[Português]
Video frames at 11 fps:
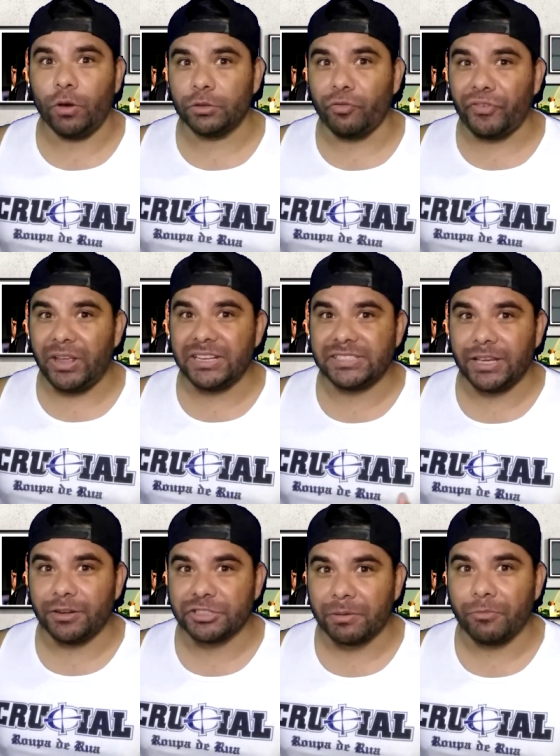Quando o
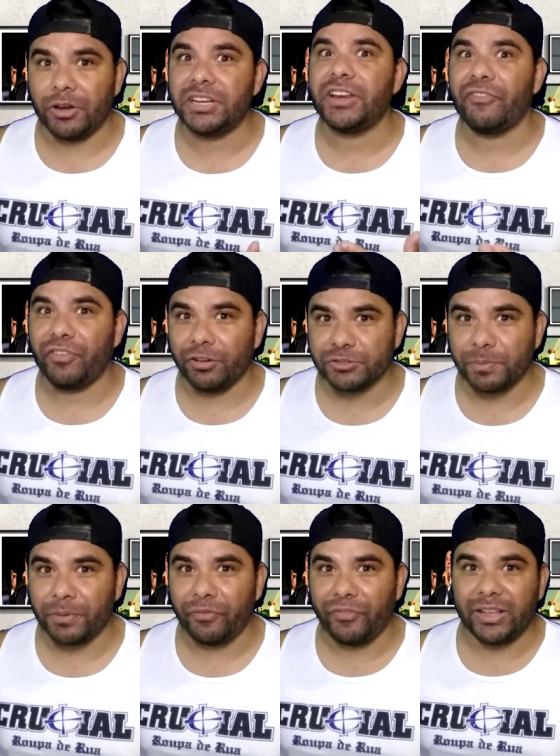Feliciano chamou ele de falso
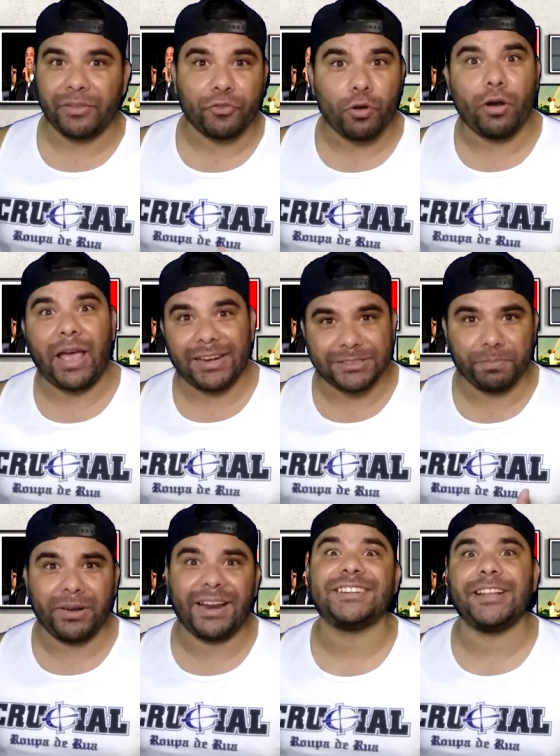profeta, ficou elas
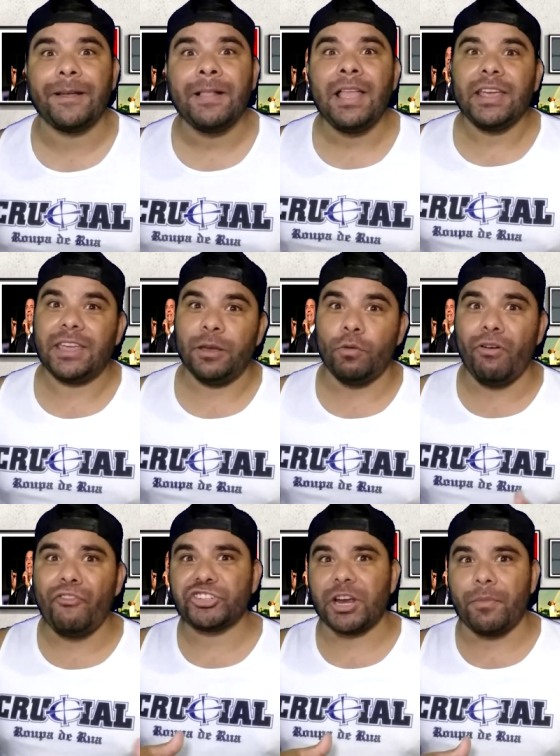por elas, né? Que
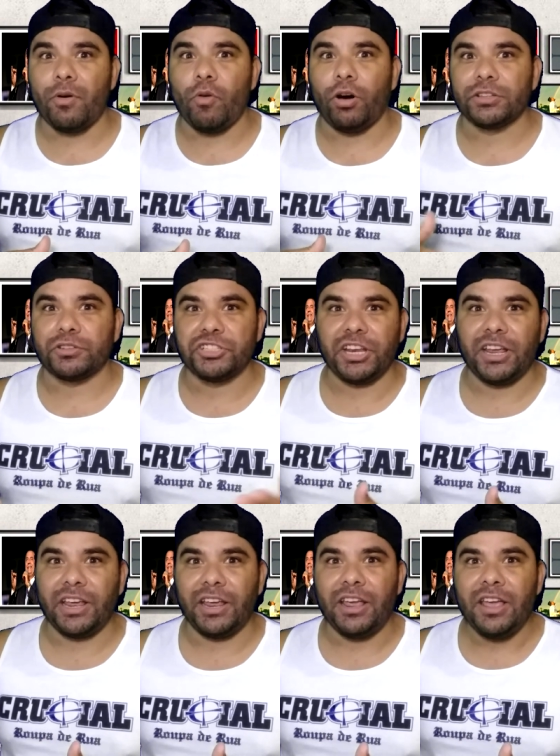um chama o outro
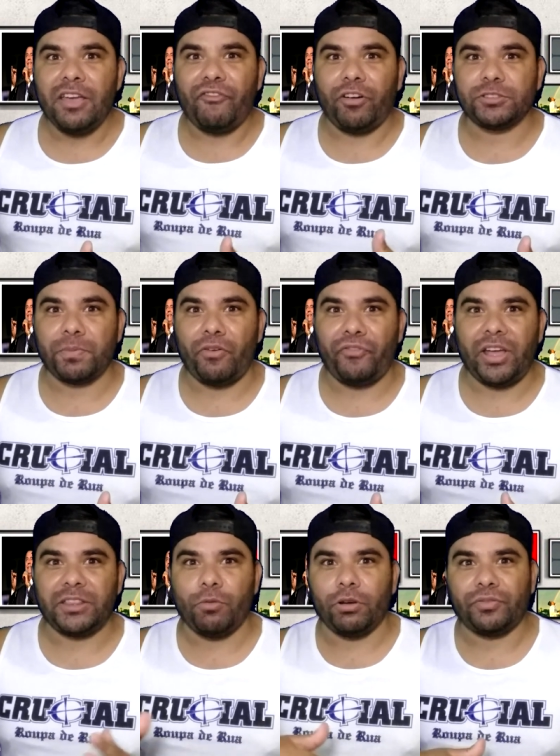de falso
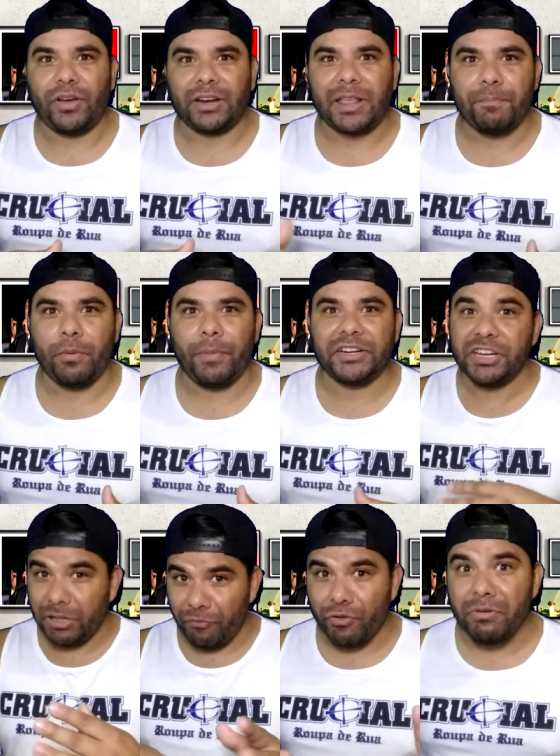profeta e o outro fala que tem pombagem.
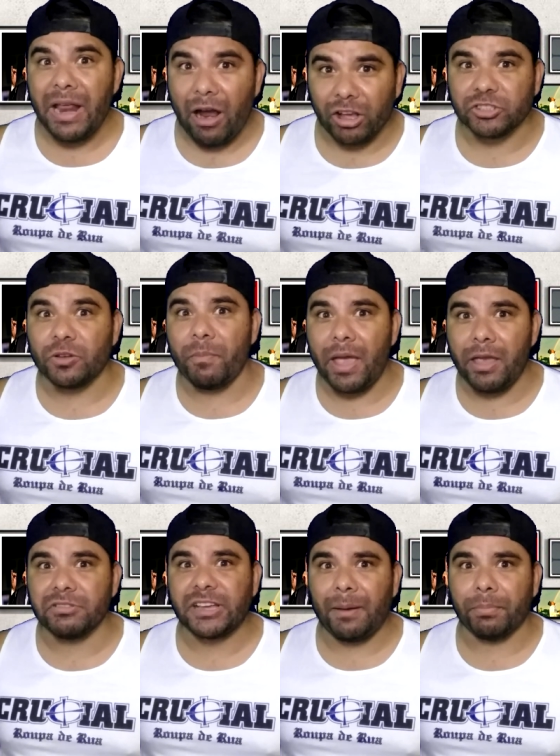Então ficou um negócio
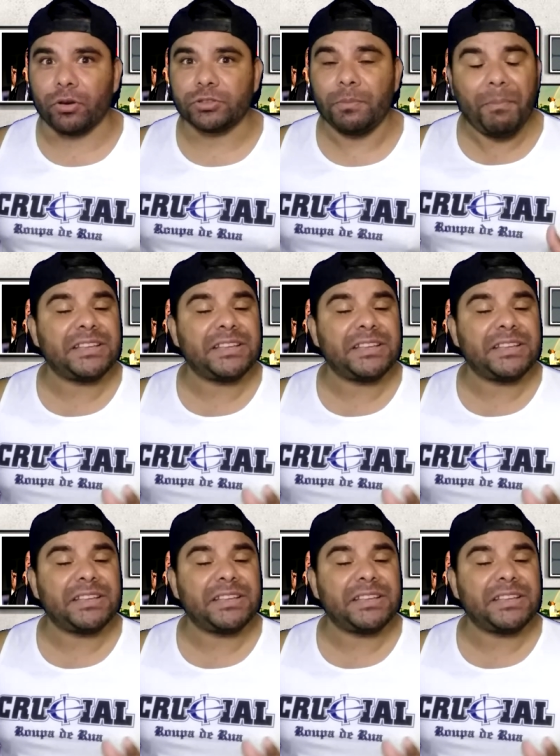meio escabroso.